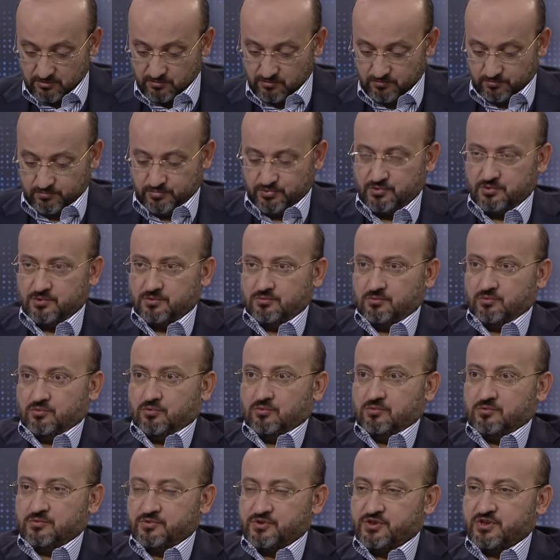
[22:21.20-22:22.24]
Bir,
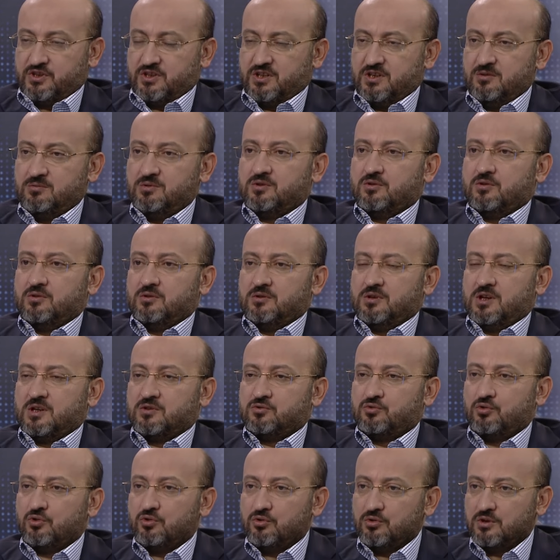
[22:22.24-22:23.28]
ciddi bir
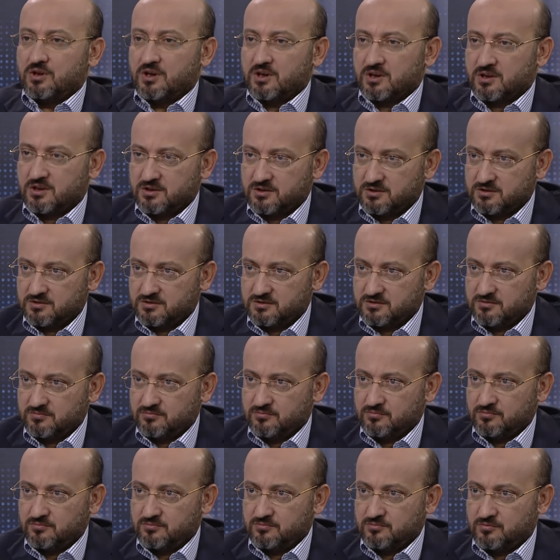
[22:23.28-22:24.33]
aktör olarak
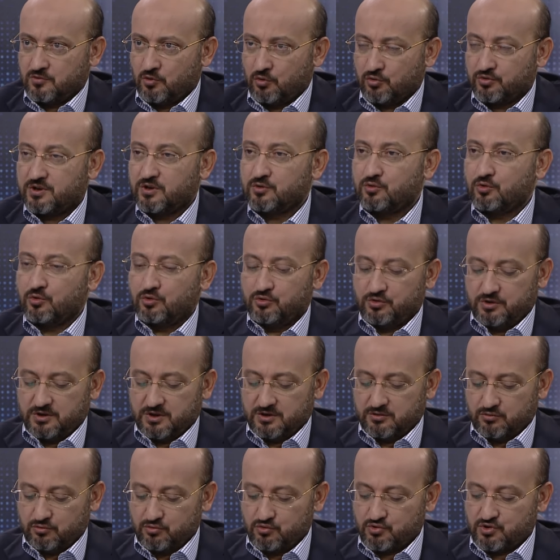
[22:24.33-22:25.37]
Orta
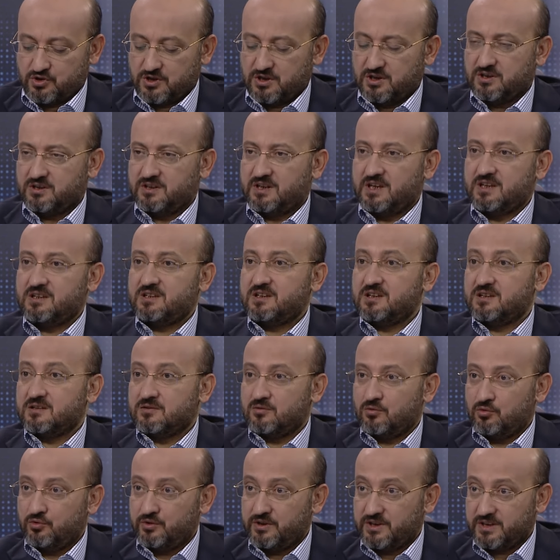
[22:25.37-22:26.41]
Doğu'da Rusya tekrar
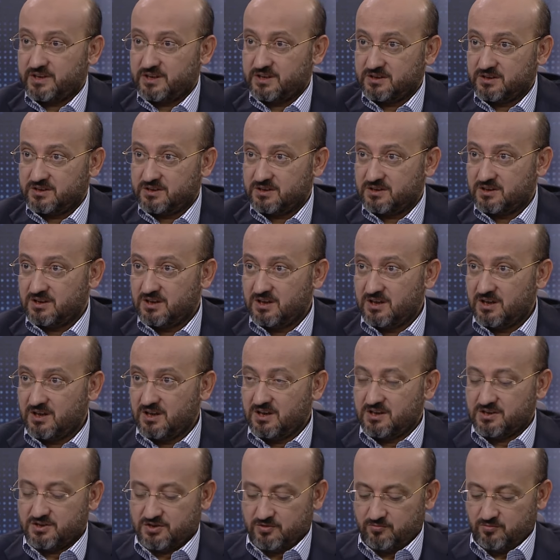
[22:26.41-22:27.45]
oyuna girdi.
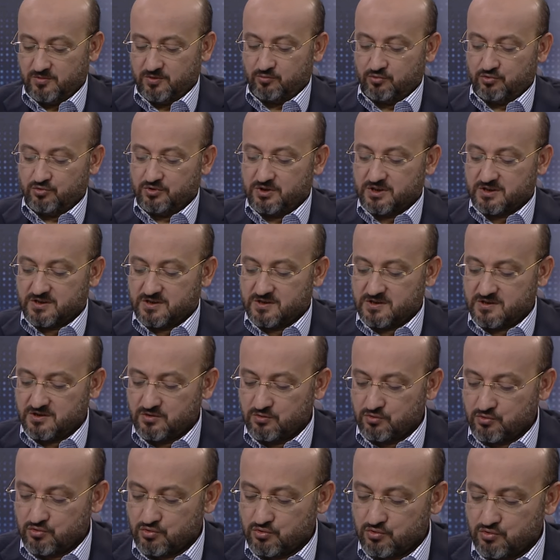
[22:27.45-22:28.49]
Şimdi burada
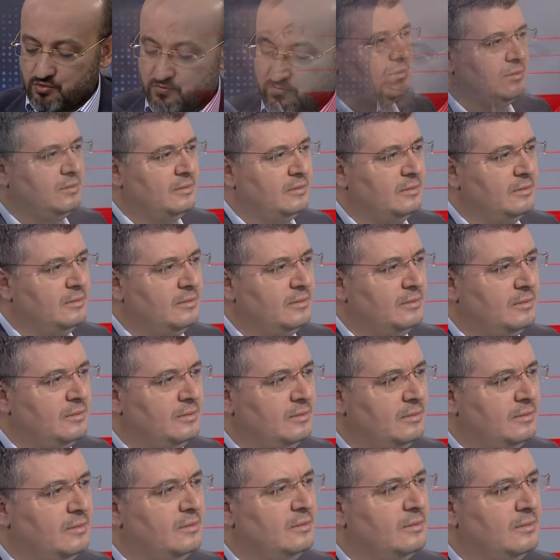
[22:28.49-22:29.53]
sizin gücünüz varsa
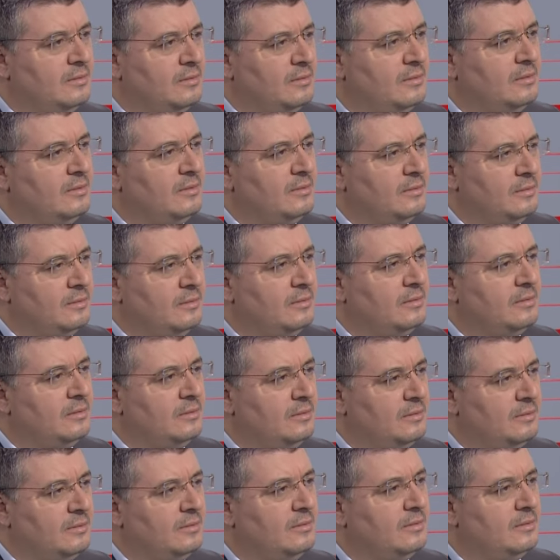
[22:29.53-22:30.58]
ve bu
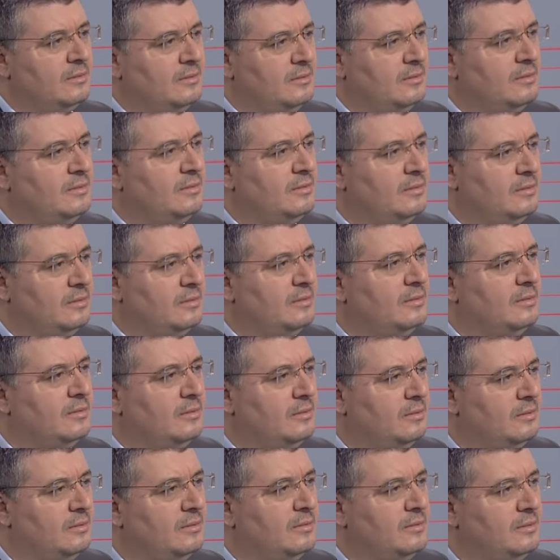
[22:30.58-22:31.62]
arazide karşılık
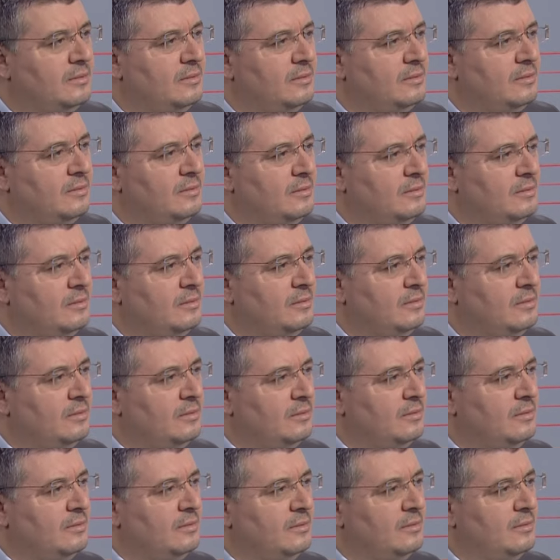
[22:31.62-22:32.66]
buluyorsa o zaman
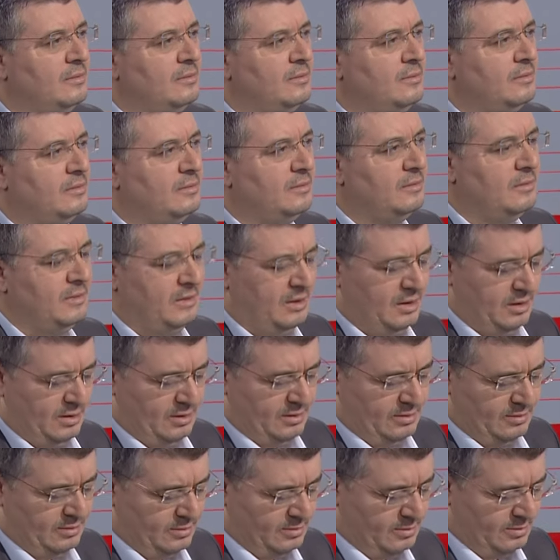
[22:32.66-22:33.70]
denklemi değiştiren
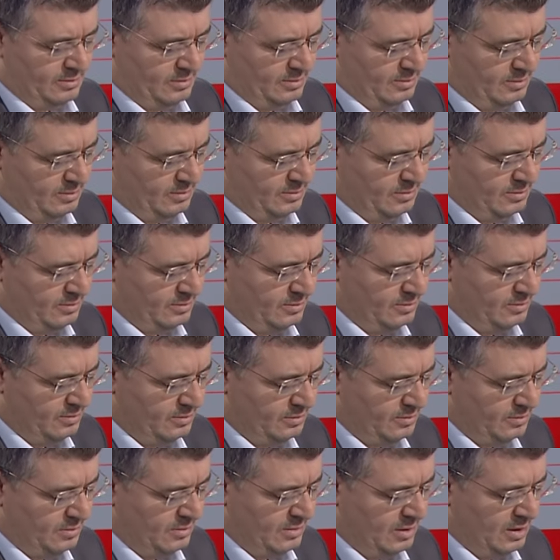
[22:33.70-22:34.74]
bir etki yapmış
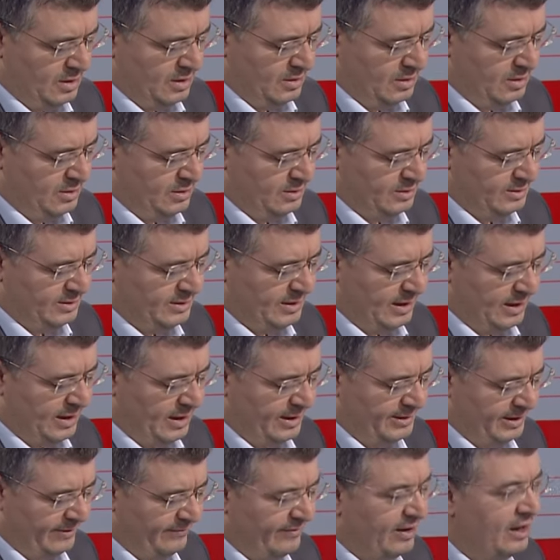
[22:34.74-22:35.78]
oluyor. Yani
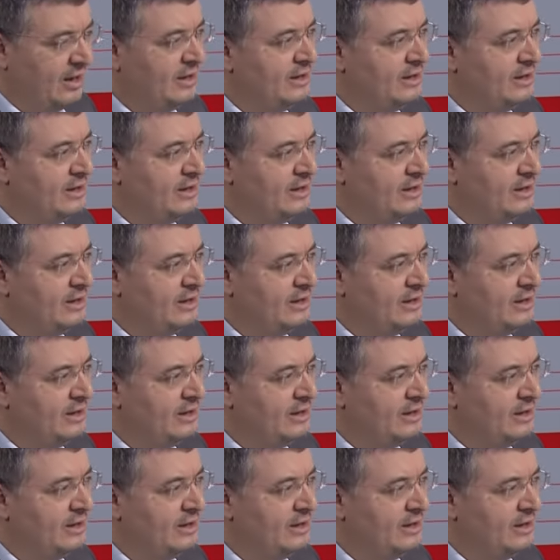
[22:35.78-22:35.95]
Sahada